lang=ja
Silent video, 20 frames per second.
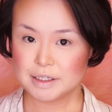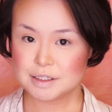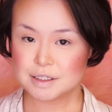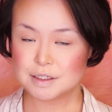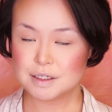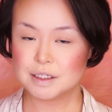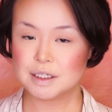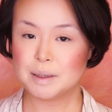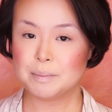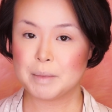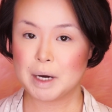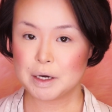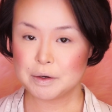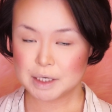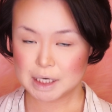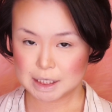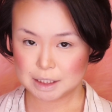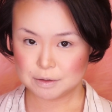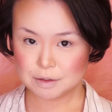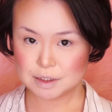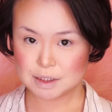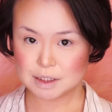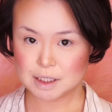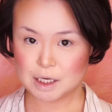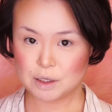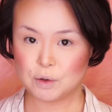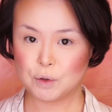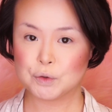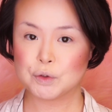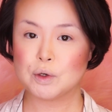い続いて眉毛に移っ
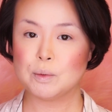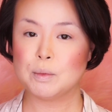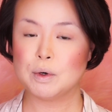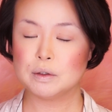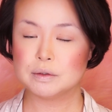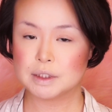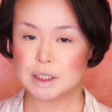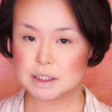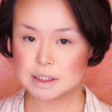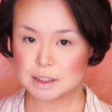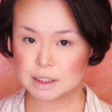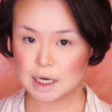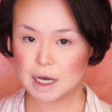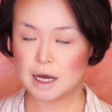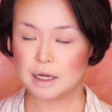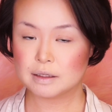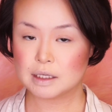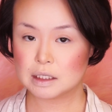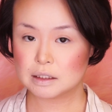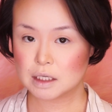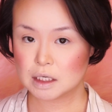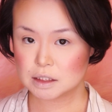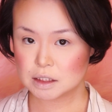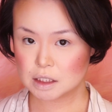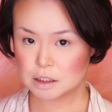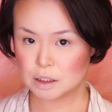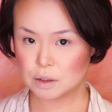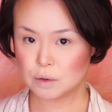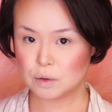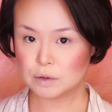ていこうと思うんですが
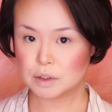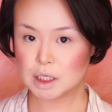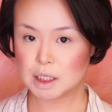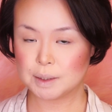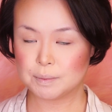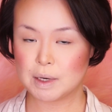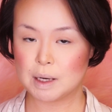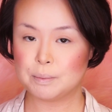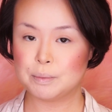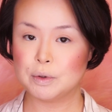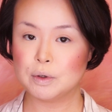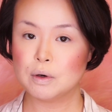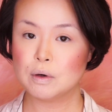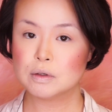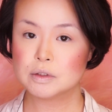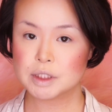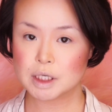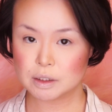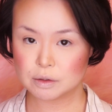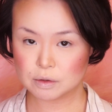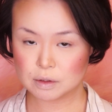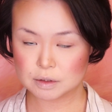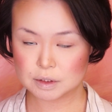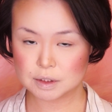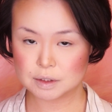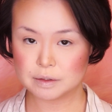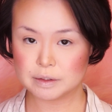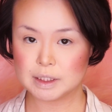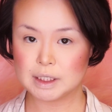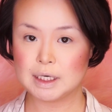ナタシャ・ディノーナにはブロージェルの
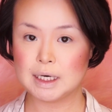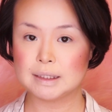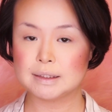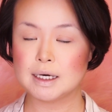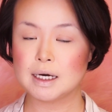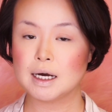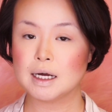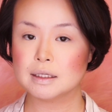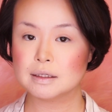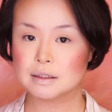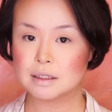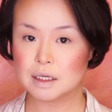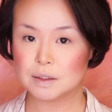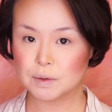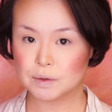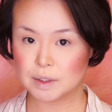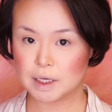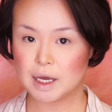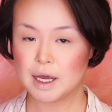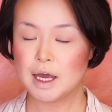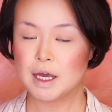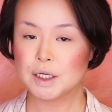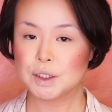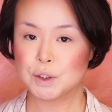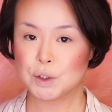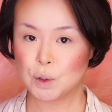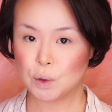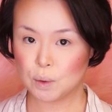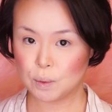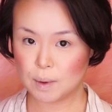作りがなかったので
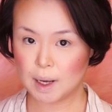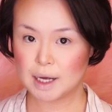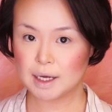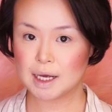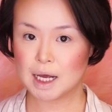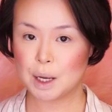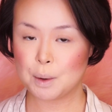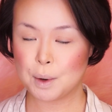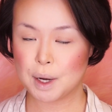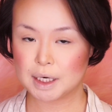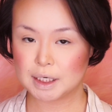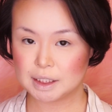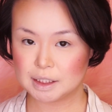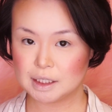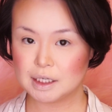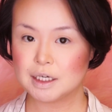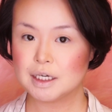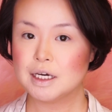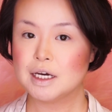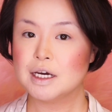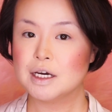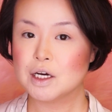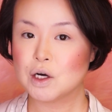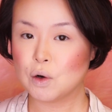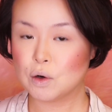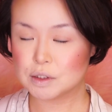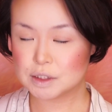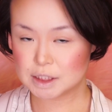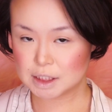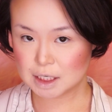今日は代わりに
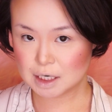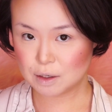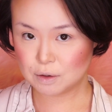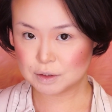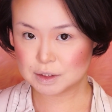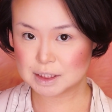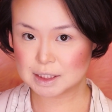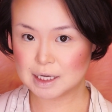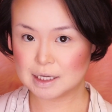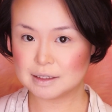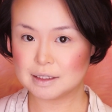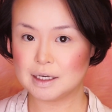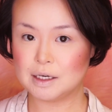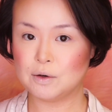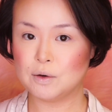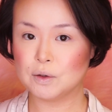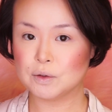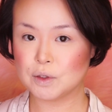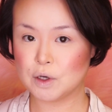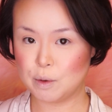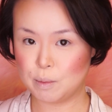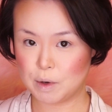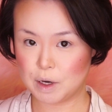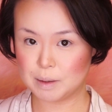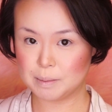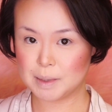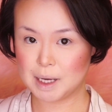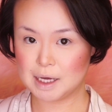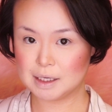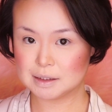こちらを使っていこうと思
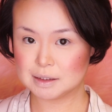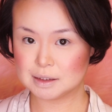いま